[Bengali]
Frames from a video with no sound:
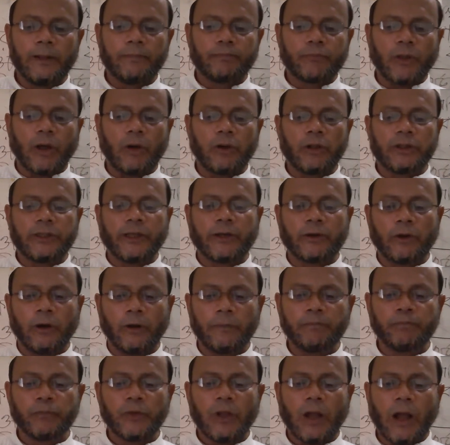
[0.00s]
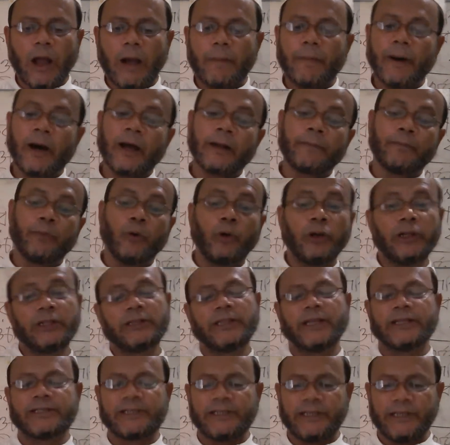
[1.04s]
তাহলে দেখো আবার
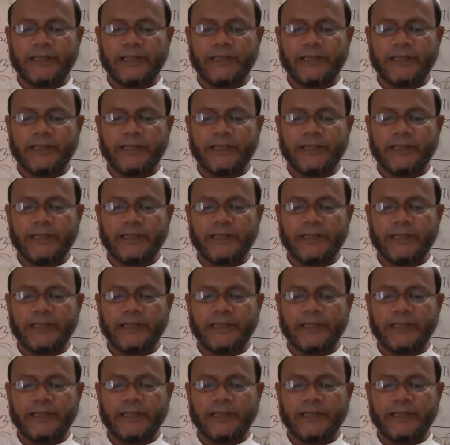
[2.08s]
বলিতেছি